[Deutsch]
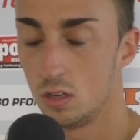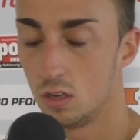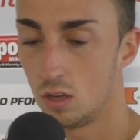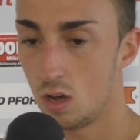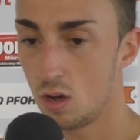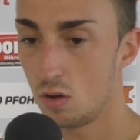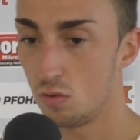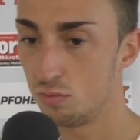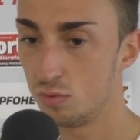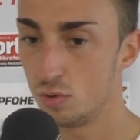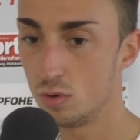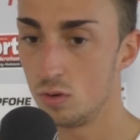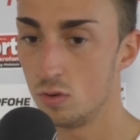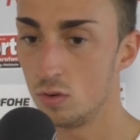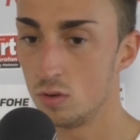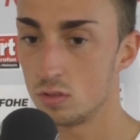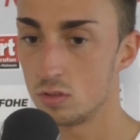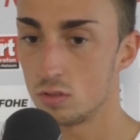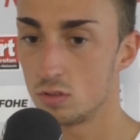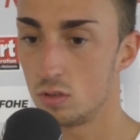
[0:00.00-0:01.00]
Ja. ja, für die
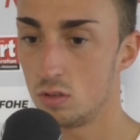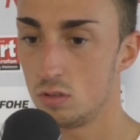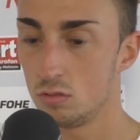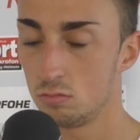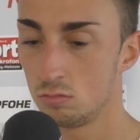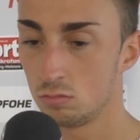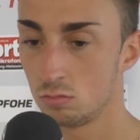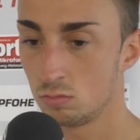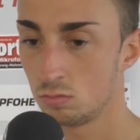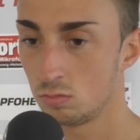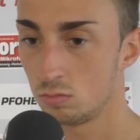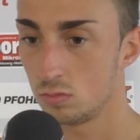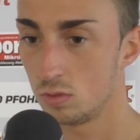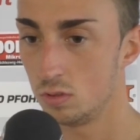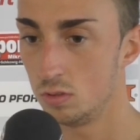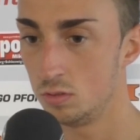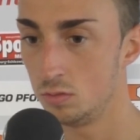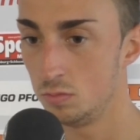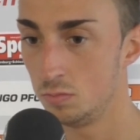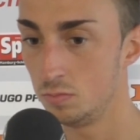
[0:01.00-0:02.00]
neue Saison
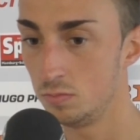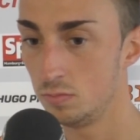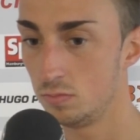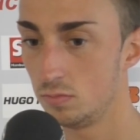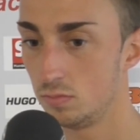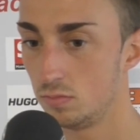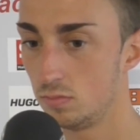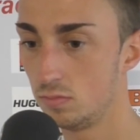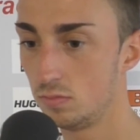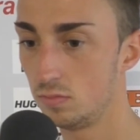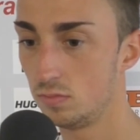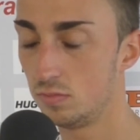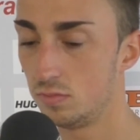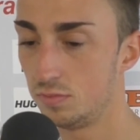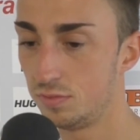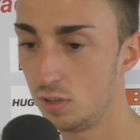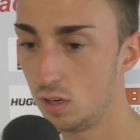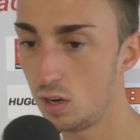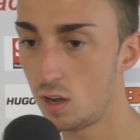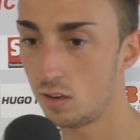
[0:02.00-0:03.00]
ähm,
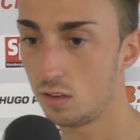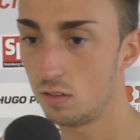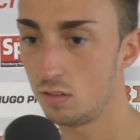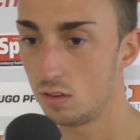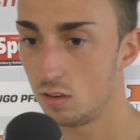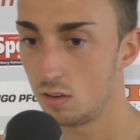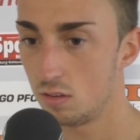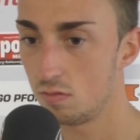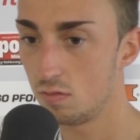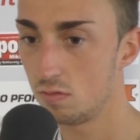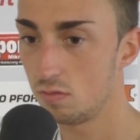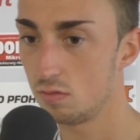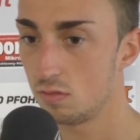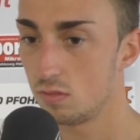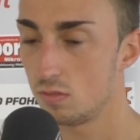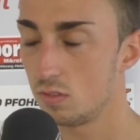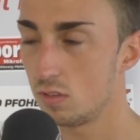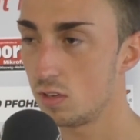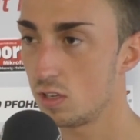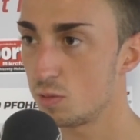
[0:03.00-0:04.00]
vielleicht äh,
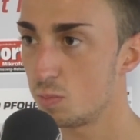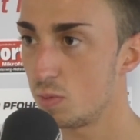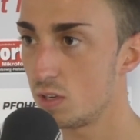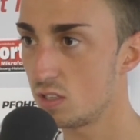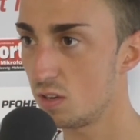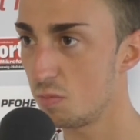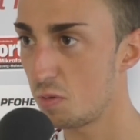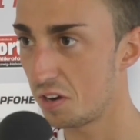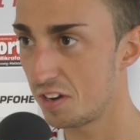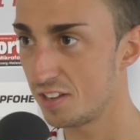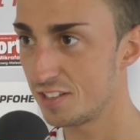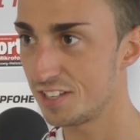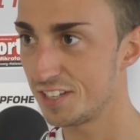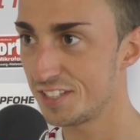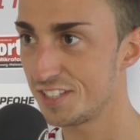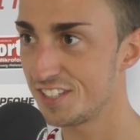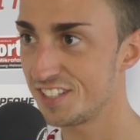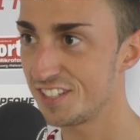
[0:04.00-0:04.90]
das besser machen als letztes